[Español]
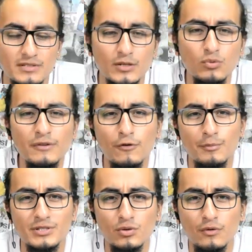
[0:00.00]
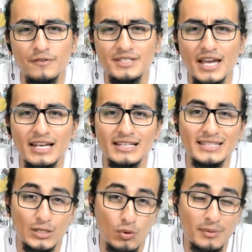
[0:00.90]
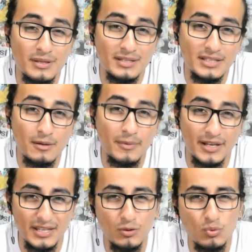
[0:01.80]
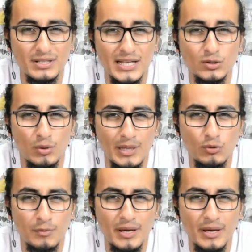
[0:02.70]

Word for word: Según información oficial, el 19 de diciembre y en un asalto a mano